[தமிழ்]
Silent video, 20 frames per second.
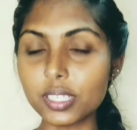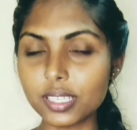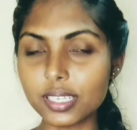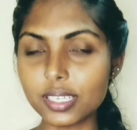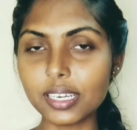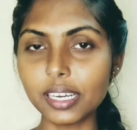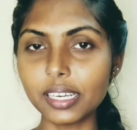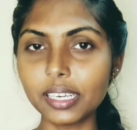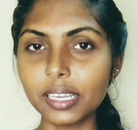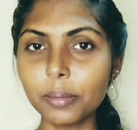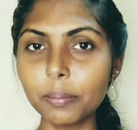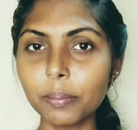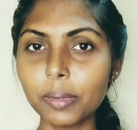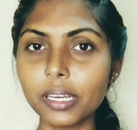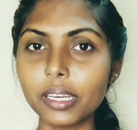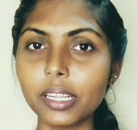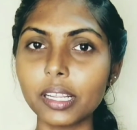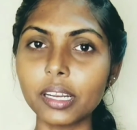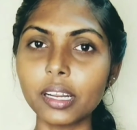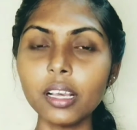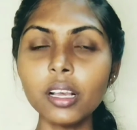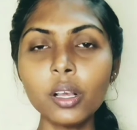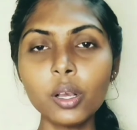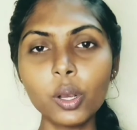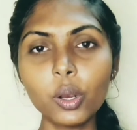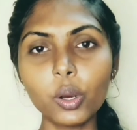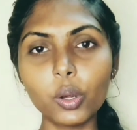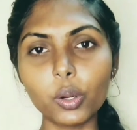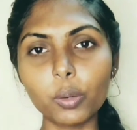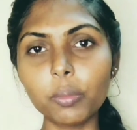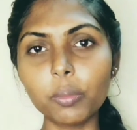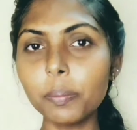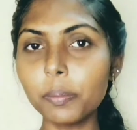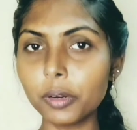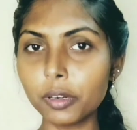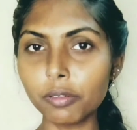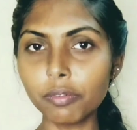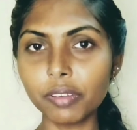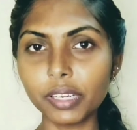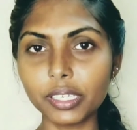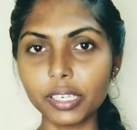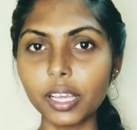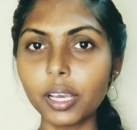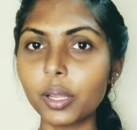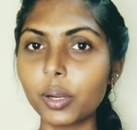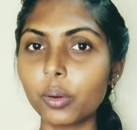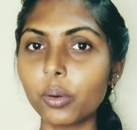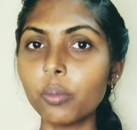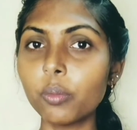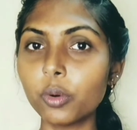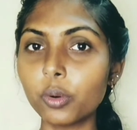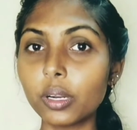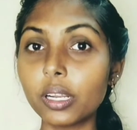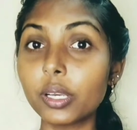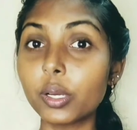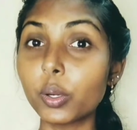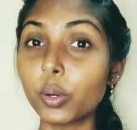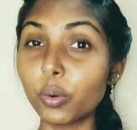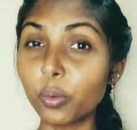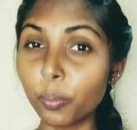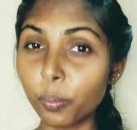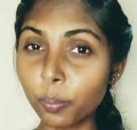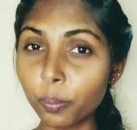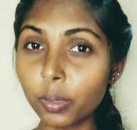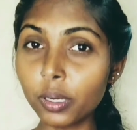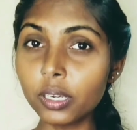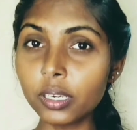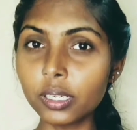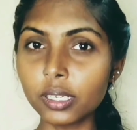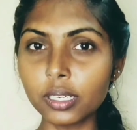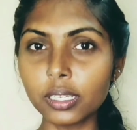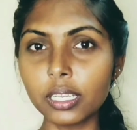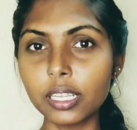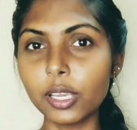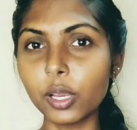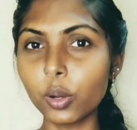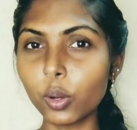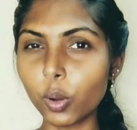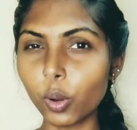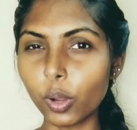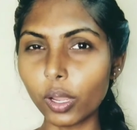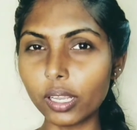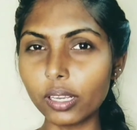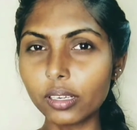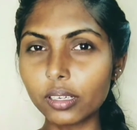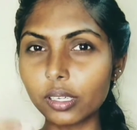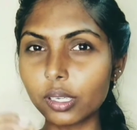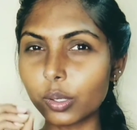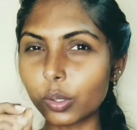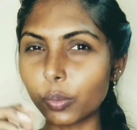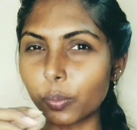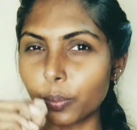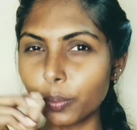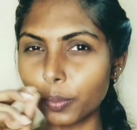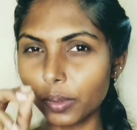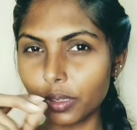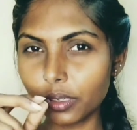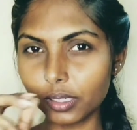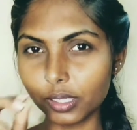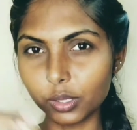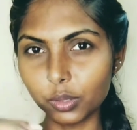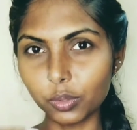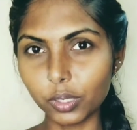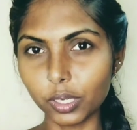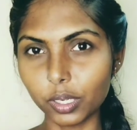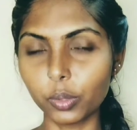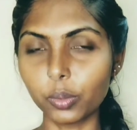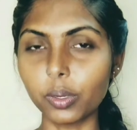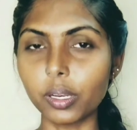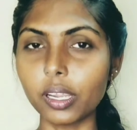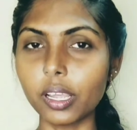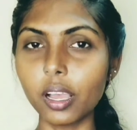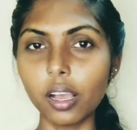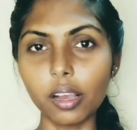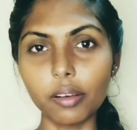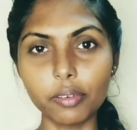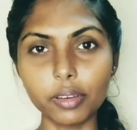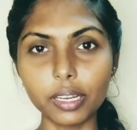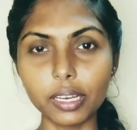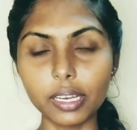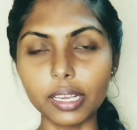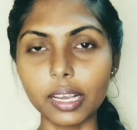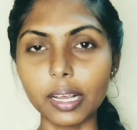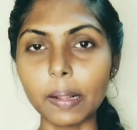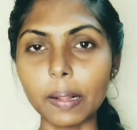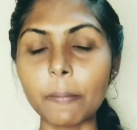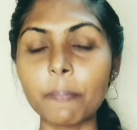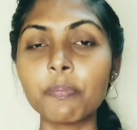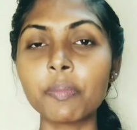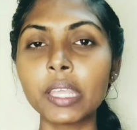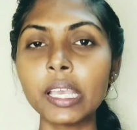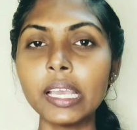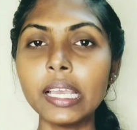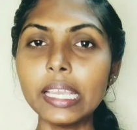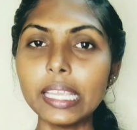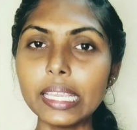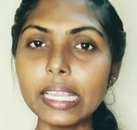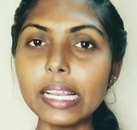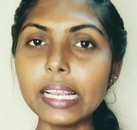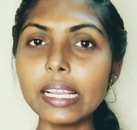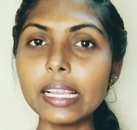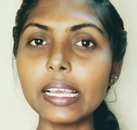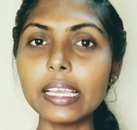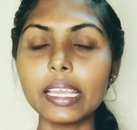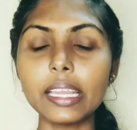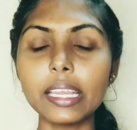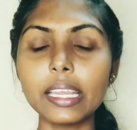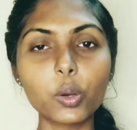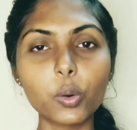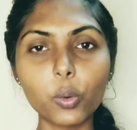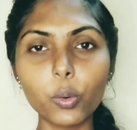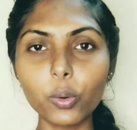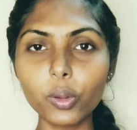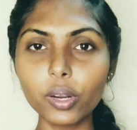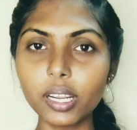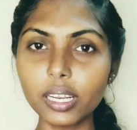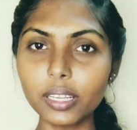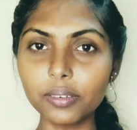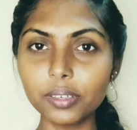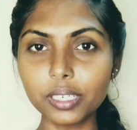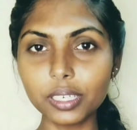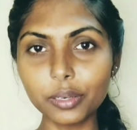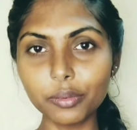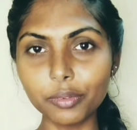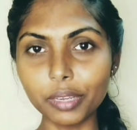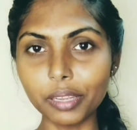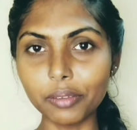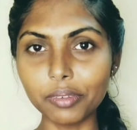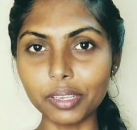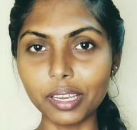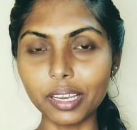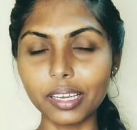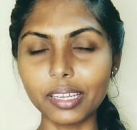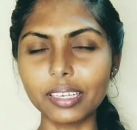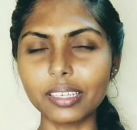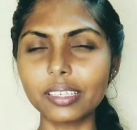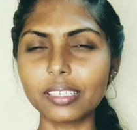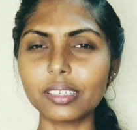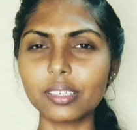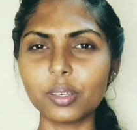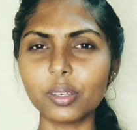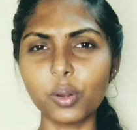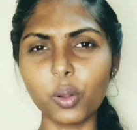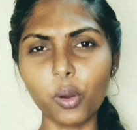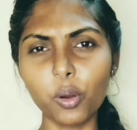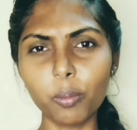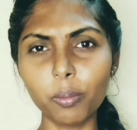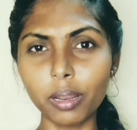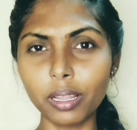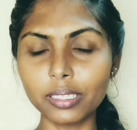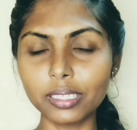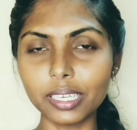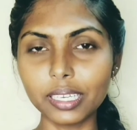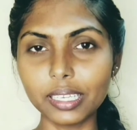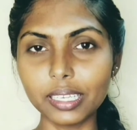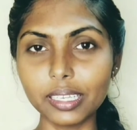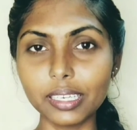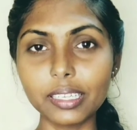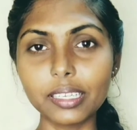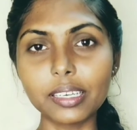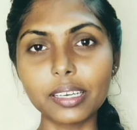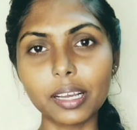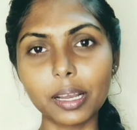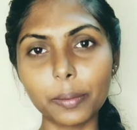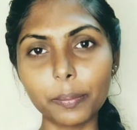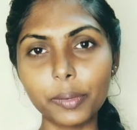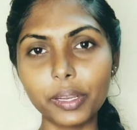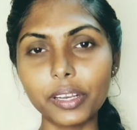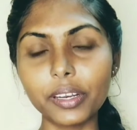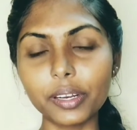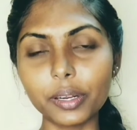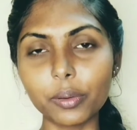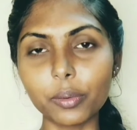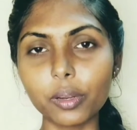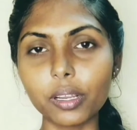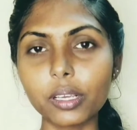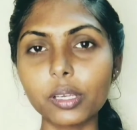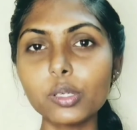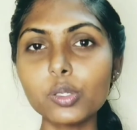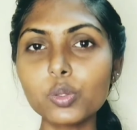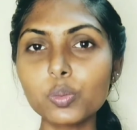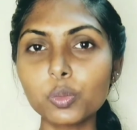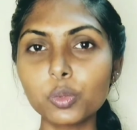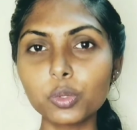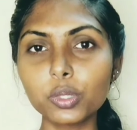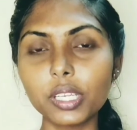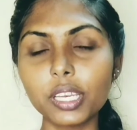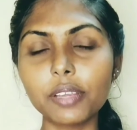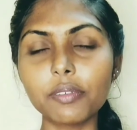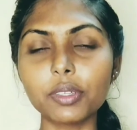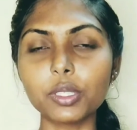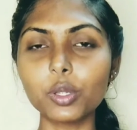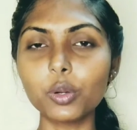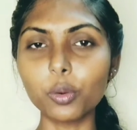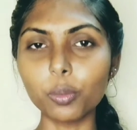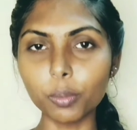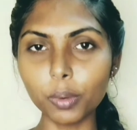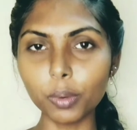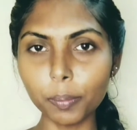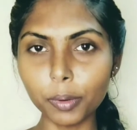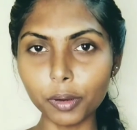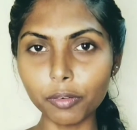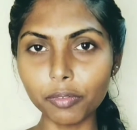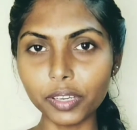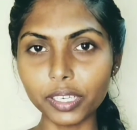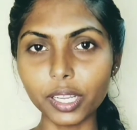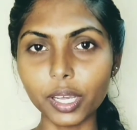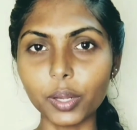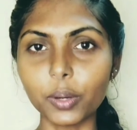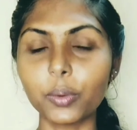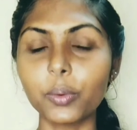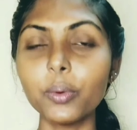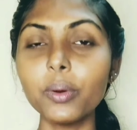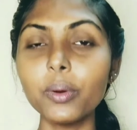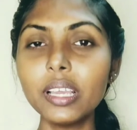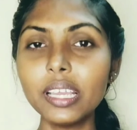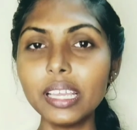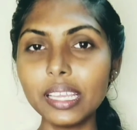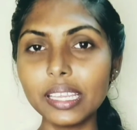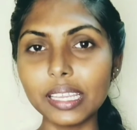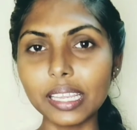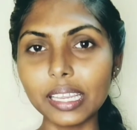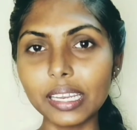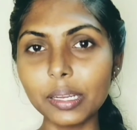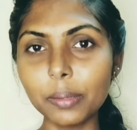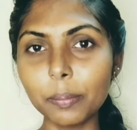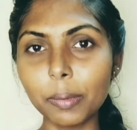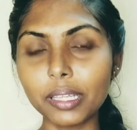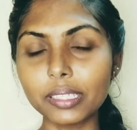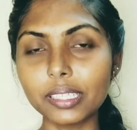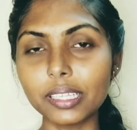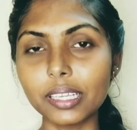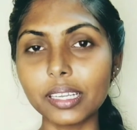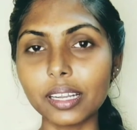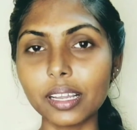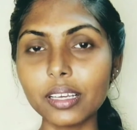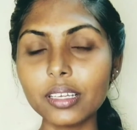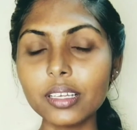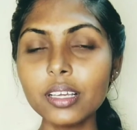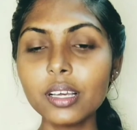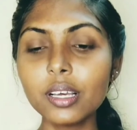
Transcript: ஸ்ட்ரைட்னிங் பண்ணிங்கன்னா ரொம்ப பர்ஃபெக்டா இருக்கும் உங்களுக்கு ரொம்ப கேர்லியோ காயில் கேர்ல் ரொம்ப இதுவாக இருக்கும் இல்லையா அவங்களுக்காக இல்லை எனக்கு ஓரளவுக்கு வேவியாக இருக்குது நார்மலாக தான் இருக்குது அப்படின்றவங்களுக்கு ஸ்மூத்னிங் வந்து ரொம்ப பர்ஃபெக்டா இருக்கும் ஏன்னு பார்த்தீங்கன்னா